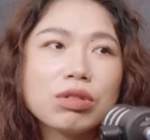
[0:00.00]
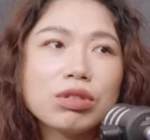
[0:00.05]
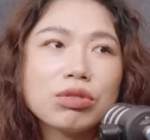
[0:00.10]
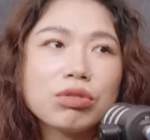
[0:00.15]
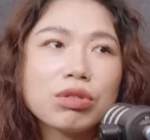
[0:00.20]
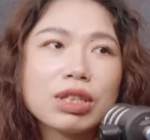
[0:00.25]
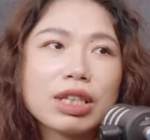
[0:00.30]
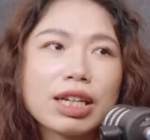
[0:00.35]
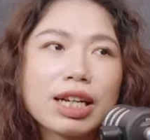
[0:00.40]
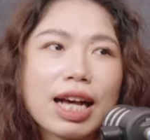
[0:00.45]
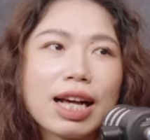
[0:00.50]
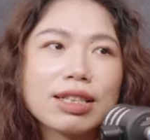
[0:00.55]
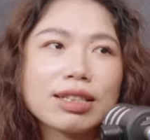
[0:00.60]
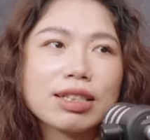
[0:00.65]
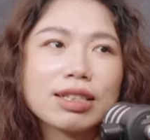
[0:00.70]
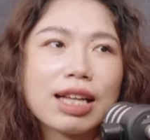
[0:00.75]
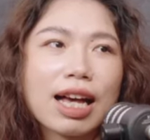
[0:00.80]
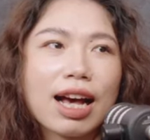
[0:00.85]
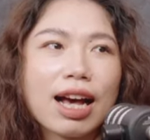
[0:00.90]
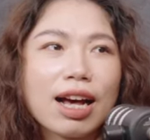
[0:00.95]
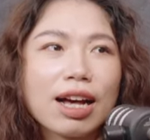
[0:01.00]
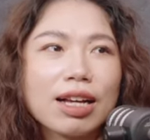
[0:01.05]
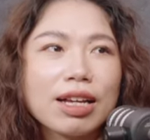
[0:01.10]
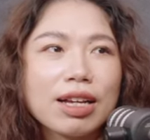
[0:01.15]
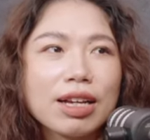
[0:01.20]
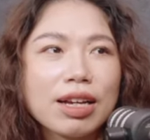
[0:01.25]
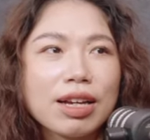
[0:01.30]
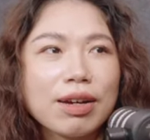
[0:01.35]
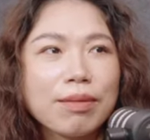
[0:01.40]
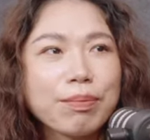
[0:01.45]
者说你看着它
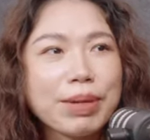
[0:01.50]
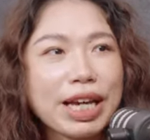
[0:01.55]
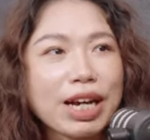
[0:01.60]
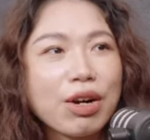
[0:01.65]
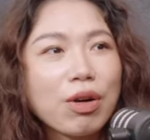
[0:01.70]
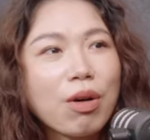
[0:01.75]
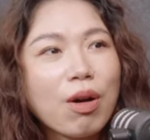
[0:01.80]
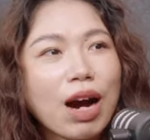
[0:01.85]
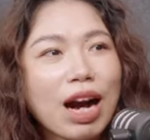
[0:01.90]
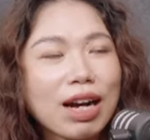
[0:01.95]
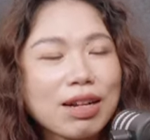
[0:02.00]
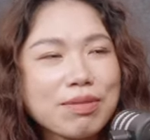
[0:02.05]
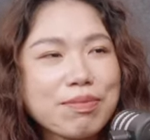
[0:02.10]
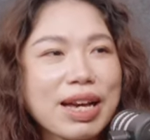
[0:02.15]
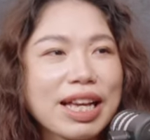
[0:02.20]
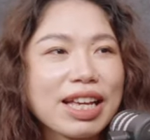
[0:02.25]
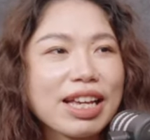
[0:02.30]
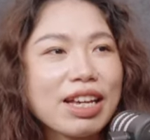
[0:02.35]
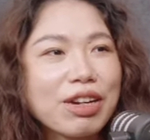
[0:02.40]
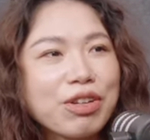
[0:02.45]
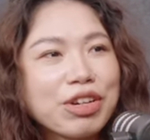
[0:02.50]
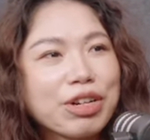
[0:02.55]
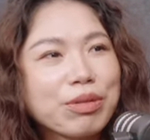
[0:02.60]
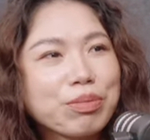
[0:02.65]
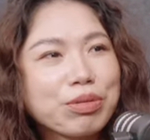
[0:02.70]
变化，你每天也会有